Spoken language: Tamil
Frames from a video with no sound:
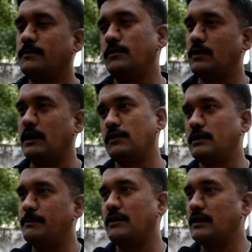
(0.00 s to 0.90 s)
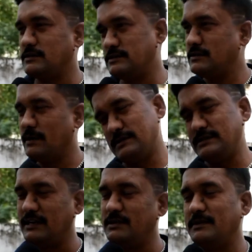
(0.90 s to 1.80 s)
ஓரளவுக்கு பரவாயில்ல
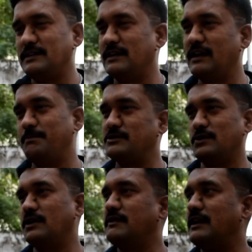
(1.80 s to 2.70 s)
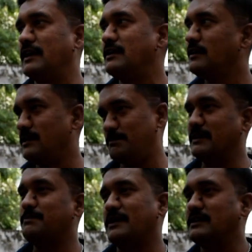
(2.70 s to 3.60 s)
சென்டிமெண்ட் அதெல்லாம் இப்போ சொல்ல வேணாம் இப்போ
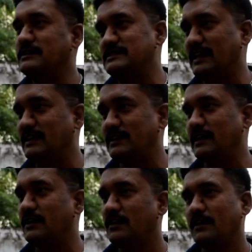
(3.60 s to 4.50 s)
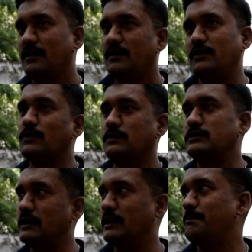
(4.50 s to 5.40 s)
தான் படம் ரிலீஸ் ஆகிருக்குது இன்னும்
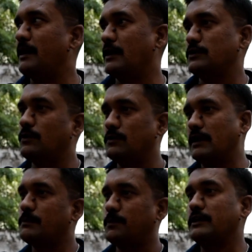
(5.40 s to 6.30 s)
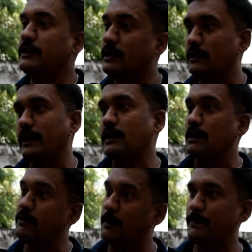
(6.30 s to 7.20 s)
கொஞ்சம் நிறைய பார்க்கட்டும் ஒரு வாரம் போட்டால் நீங்கள் இதே
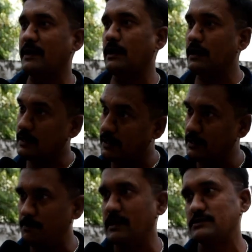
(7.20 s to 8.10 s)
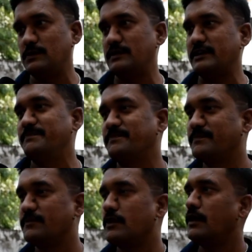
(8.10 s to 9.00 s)
கேள்வி அப்போ கேளுங்க கண்டிப்பாக நான் சொல்கிறேன்
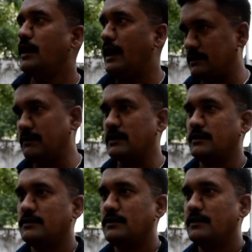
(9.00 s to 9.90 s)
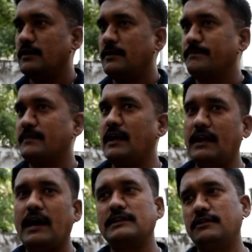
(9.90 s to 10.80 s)
அடுத்த வாரம்
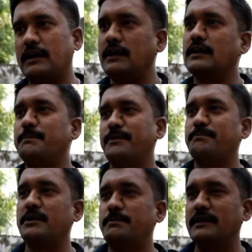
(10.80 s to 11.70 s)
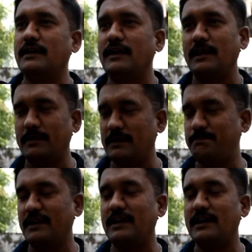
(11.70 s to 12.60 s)
இல்லை அடுத்த வாரம் இல்லைன்னா பிப்ரவரி பதினேழாம்
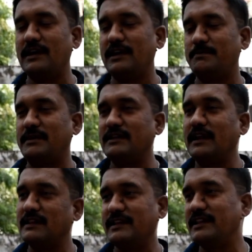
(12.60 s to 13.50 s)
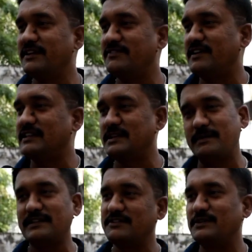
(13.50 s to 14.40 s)
இப்போ பதினேழாம் தேதி வாத்தி
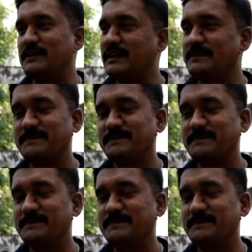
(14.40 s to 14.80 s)
படத்துக்கு வருவேன்